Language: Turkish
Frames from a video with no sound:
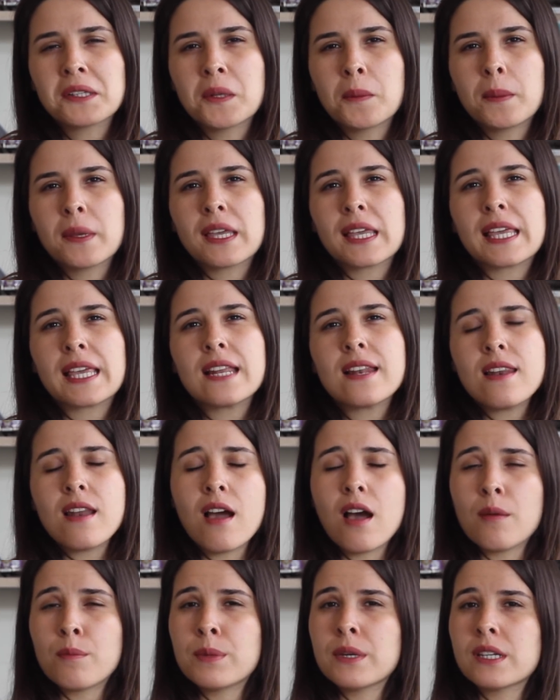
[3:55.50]
demek
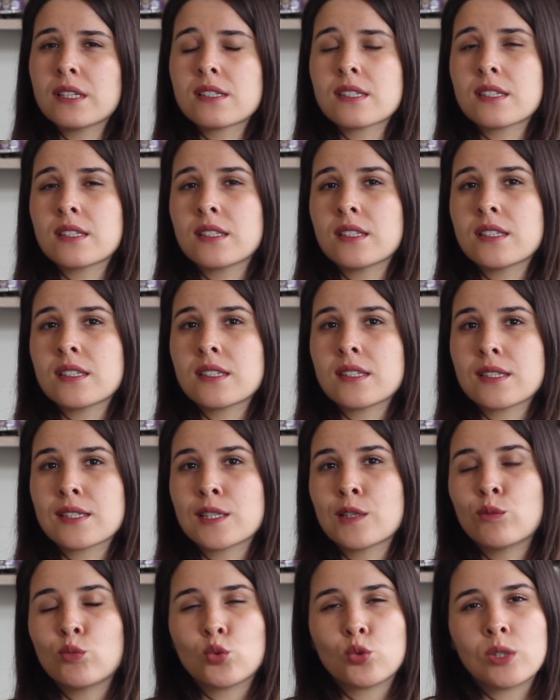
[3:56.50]
illa birisinin
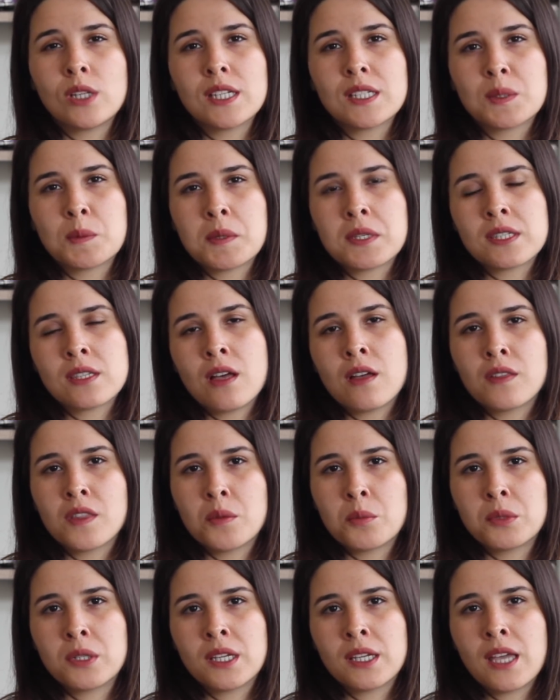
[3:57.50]
sizi mutlu etmesi
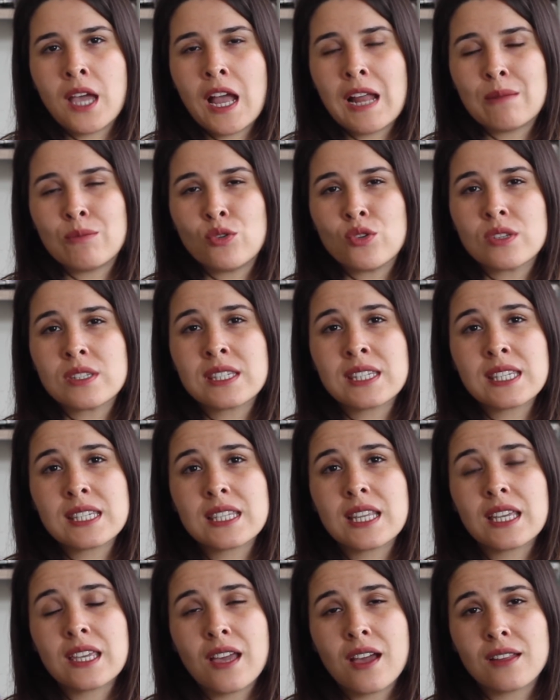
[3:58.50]
anlamına gelmiyor.
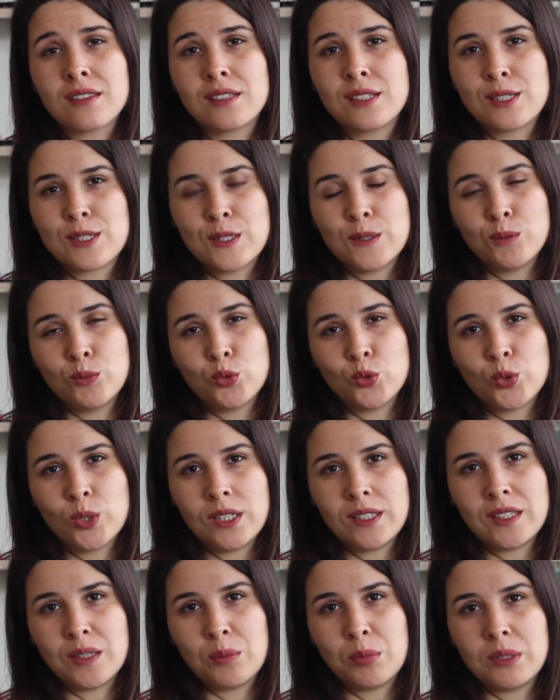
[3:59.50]
Siz de kendinizi
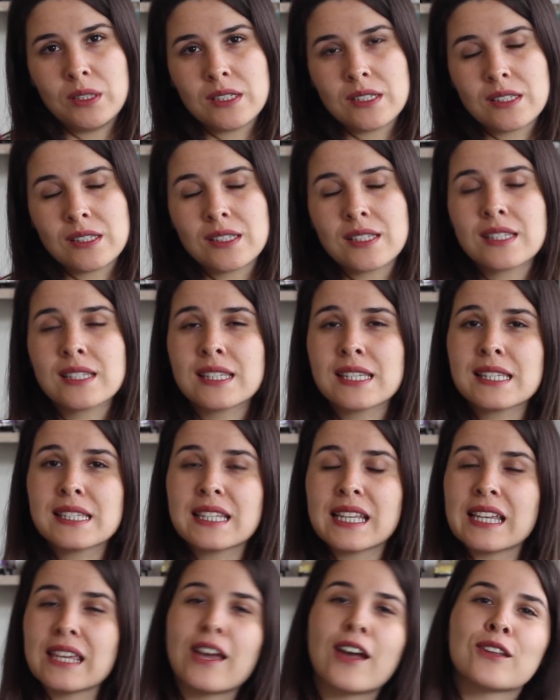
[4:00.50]
mutlu edebilirsiniz.
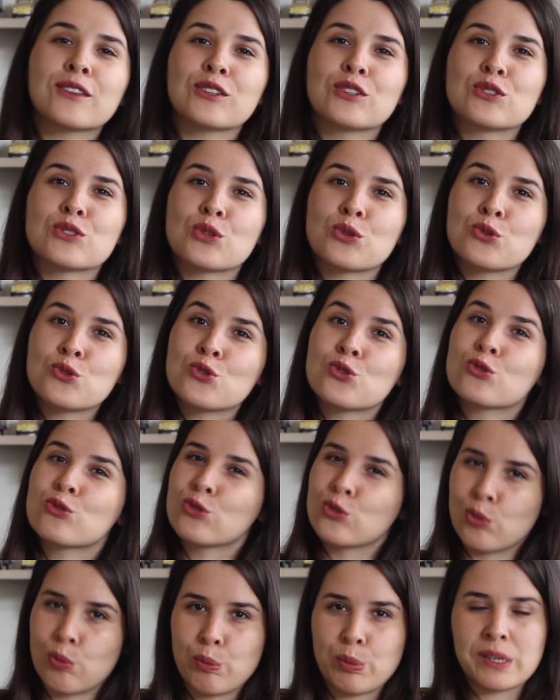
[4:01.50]
Siz de kendinize küçük
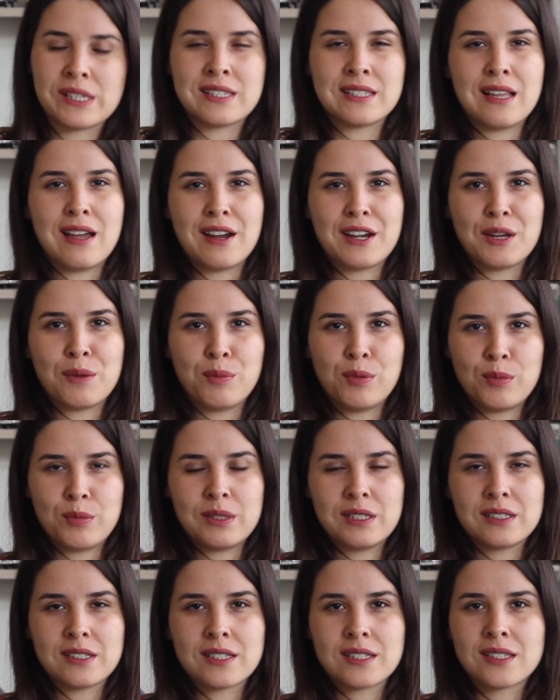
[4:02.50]
sürprizler
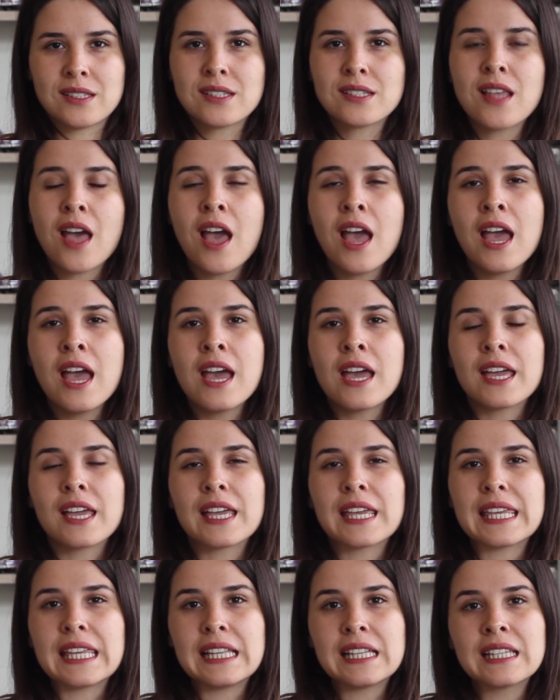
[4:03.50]
yapabilirsiniz.
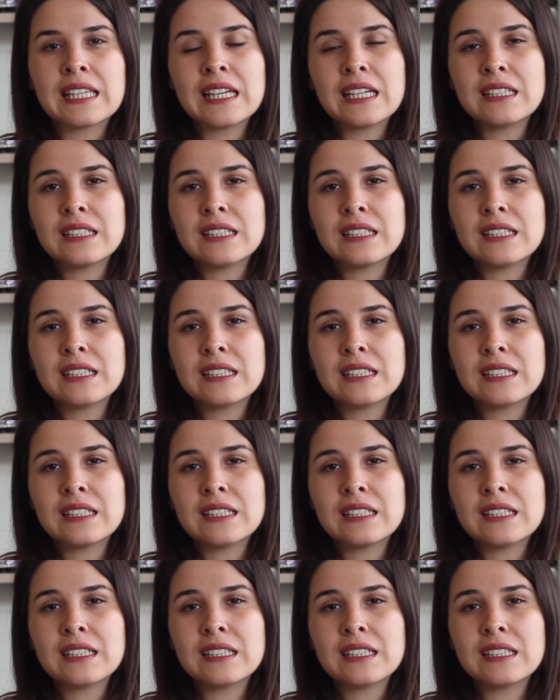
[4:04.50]
E, ilgi